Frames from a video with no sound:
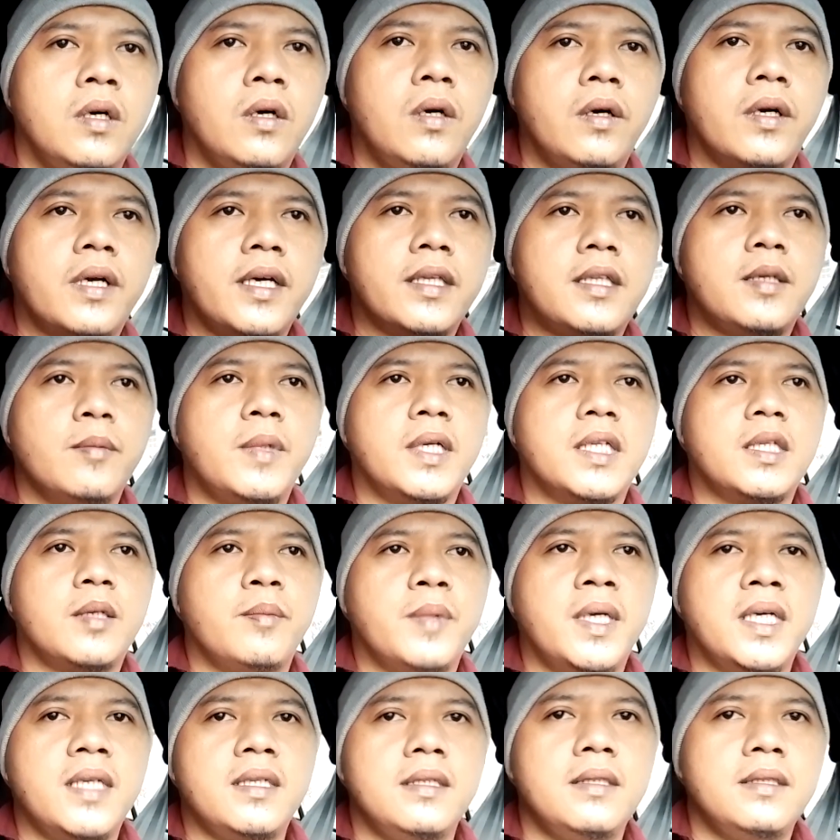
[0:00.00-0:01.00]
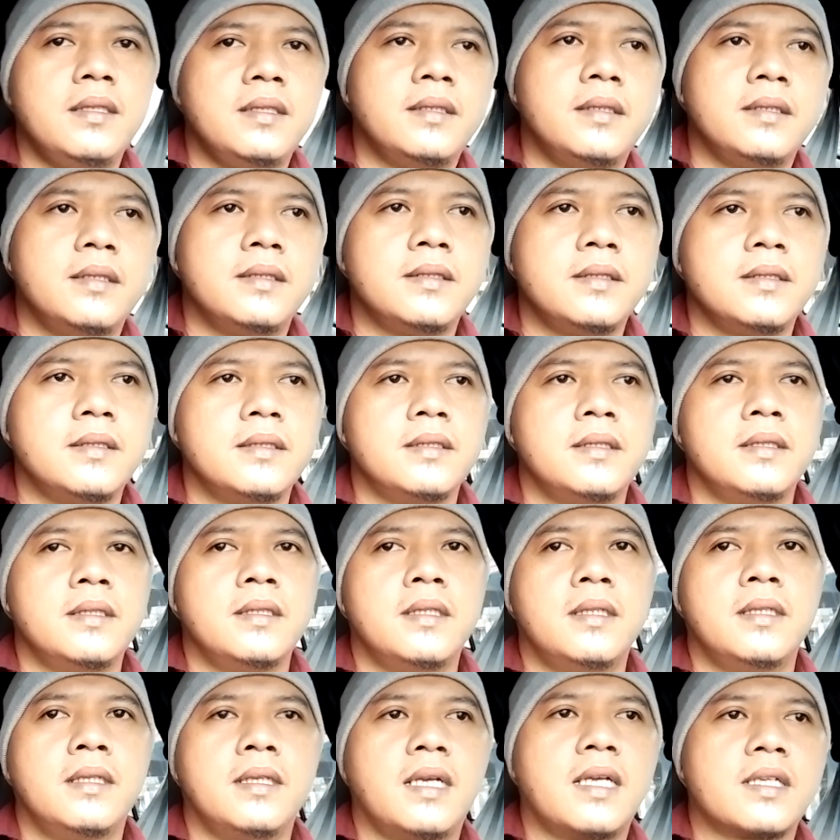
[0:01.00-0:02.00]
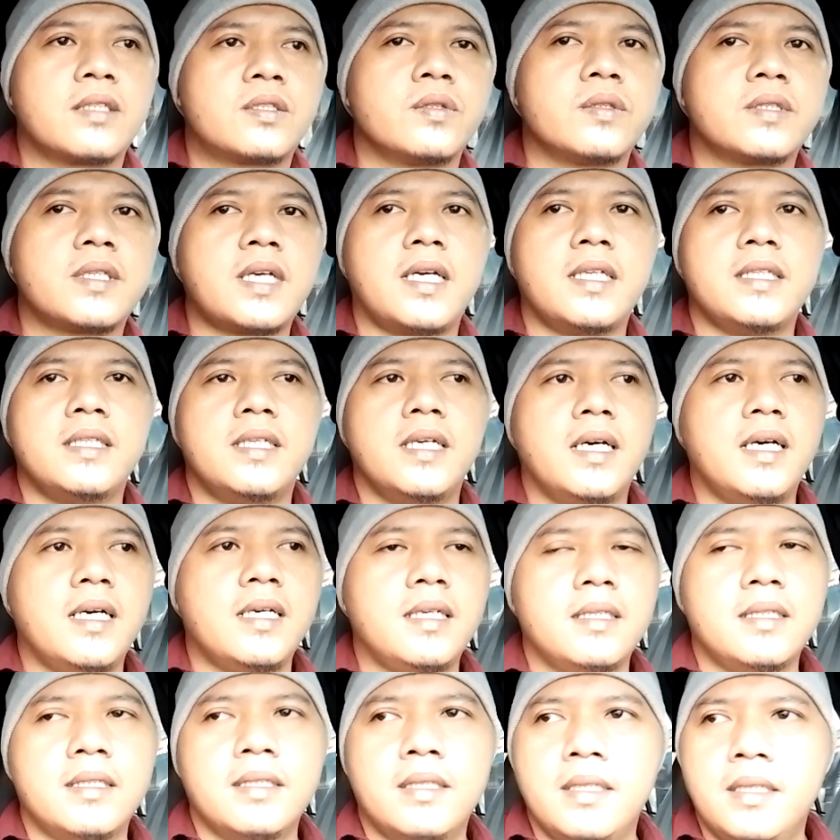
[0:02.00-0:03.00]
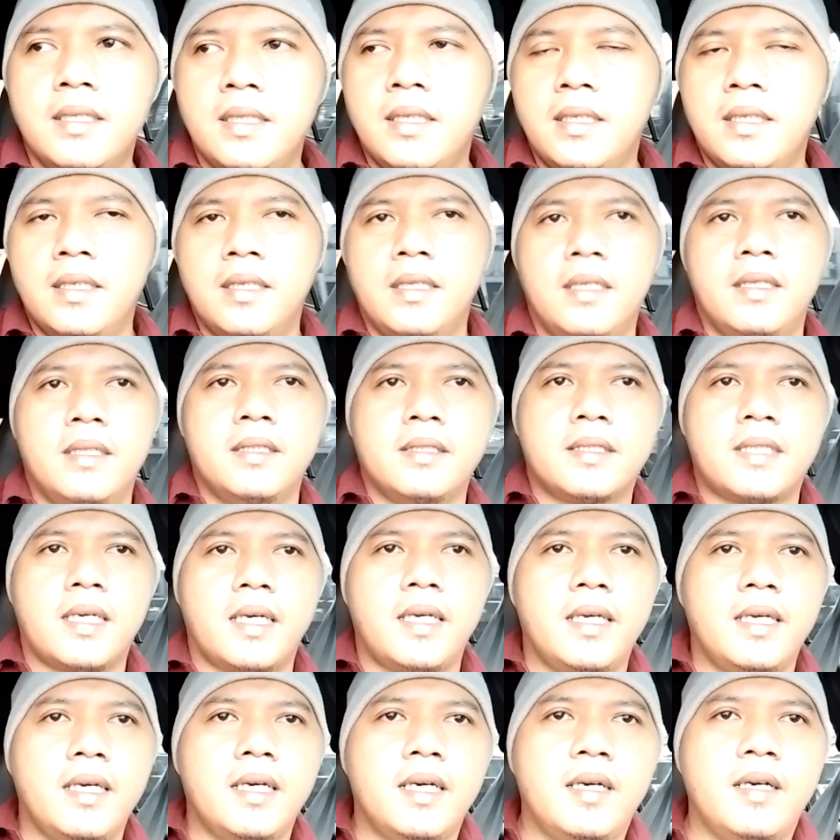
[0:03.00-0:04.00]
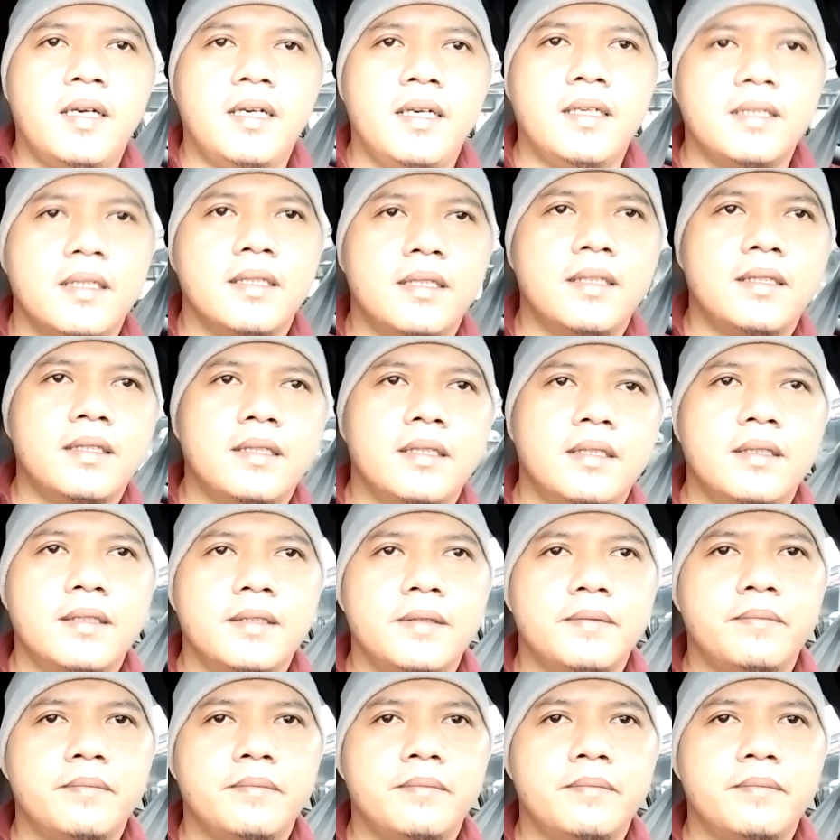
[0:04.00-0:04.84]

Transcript: oke teman-teman langsung saja saya eh,